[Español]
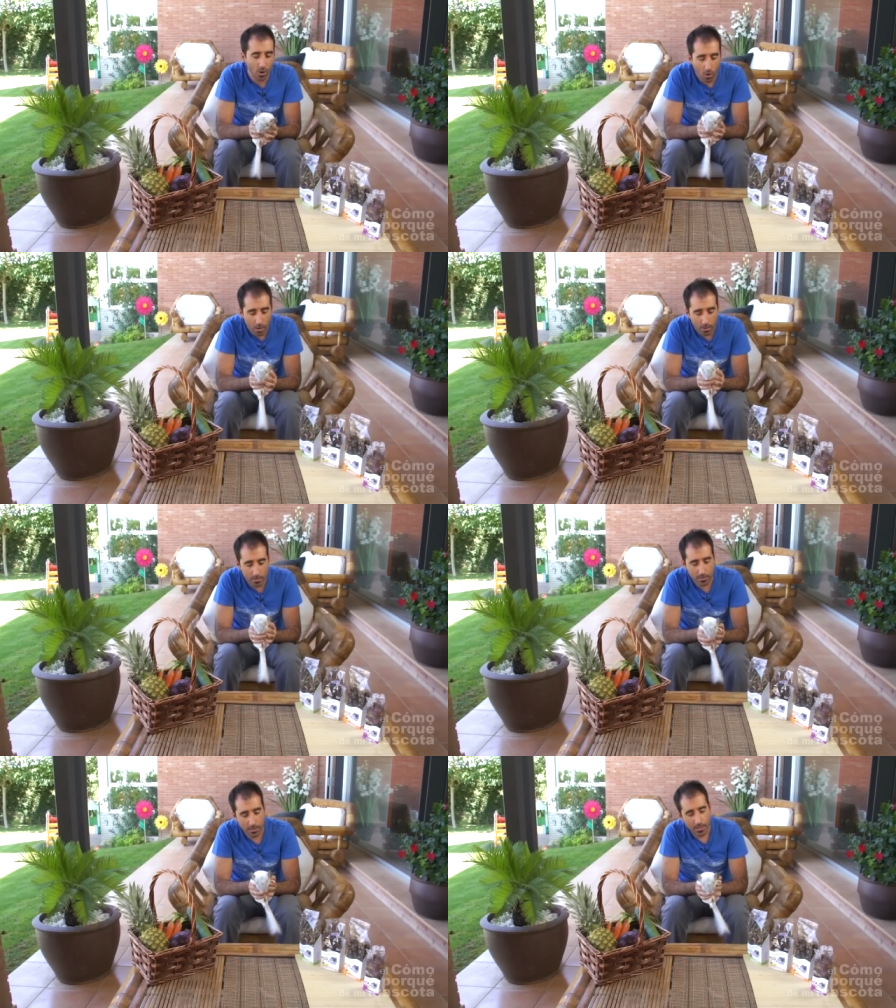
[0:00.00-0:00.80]
col.
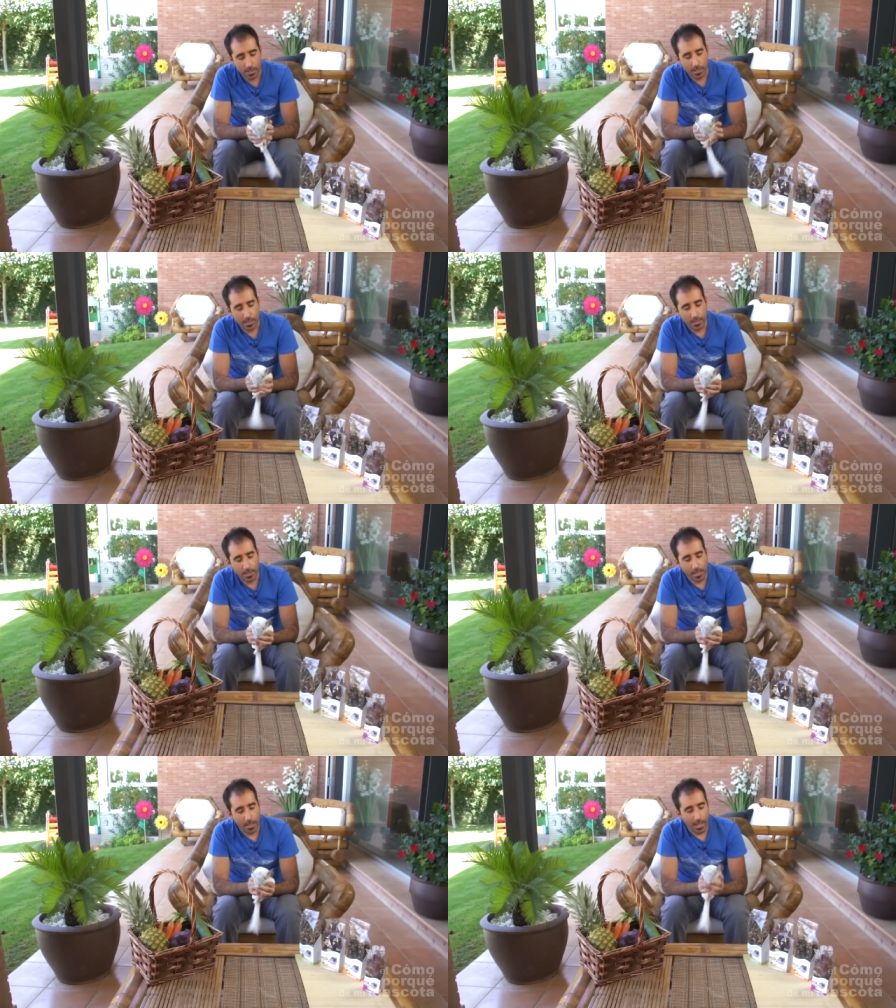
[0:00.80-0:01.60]

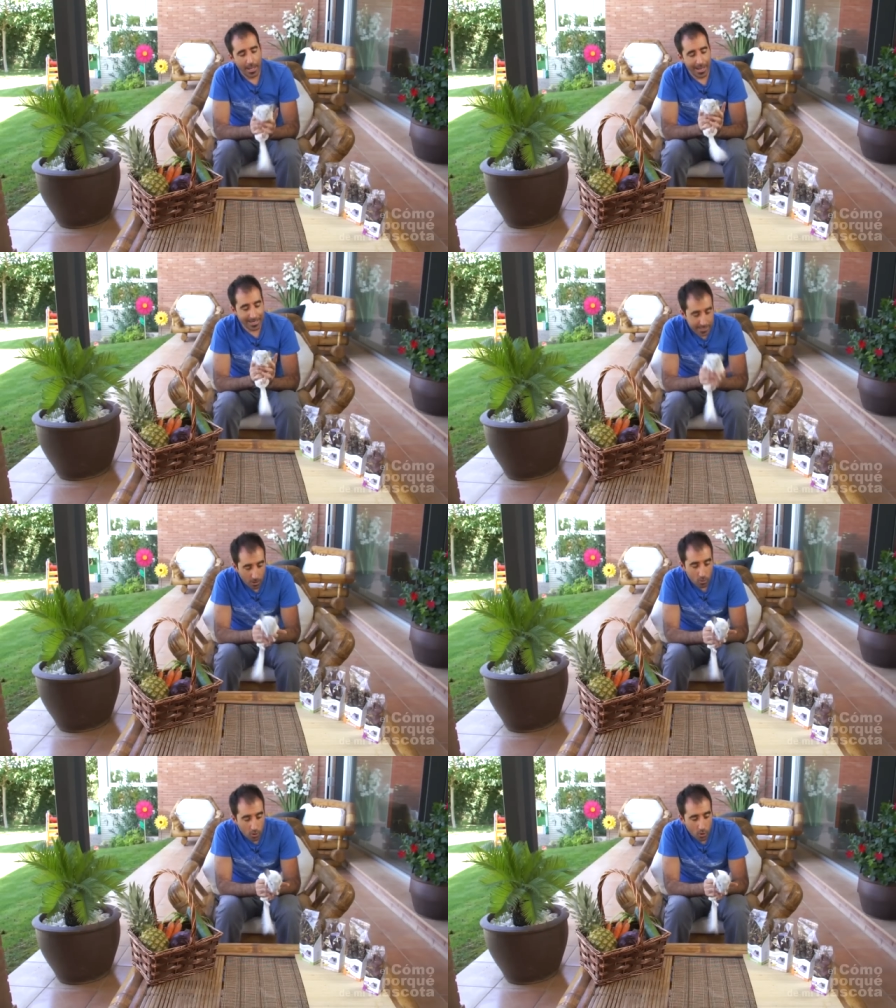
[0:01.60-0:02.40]
En
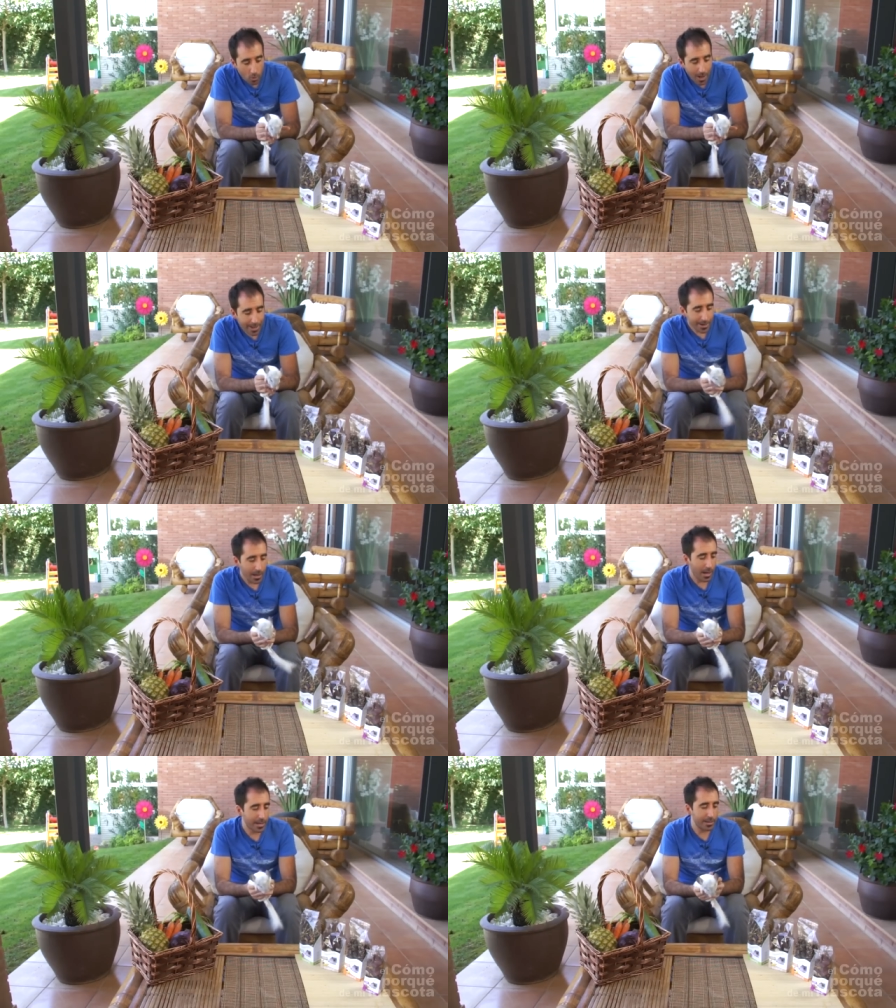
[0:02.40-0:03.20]
segundo lugar,
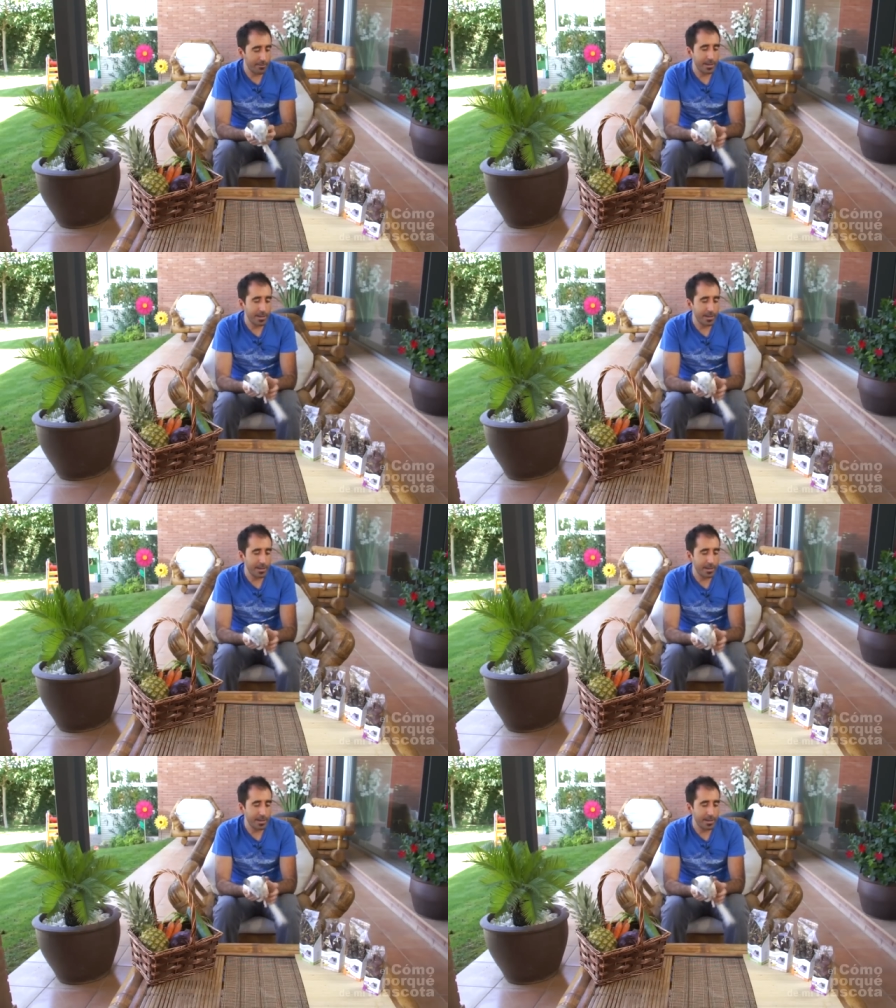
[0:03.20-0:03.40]
aquí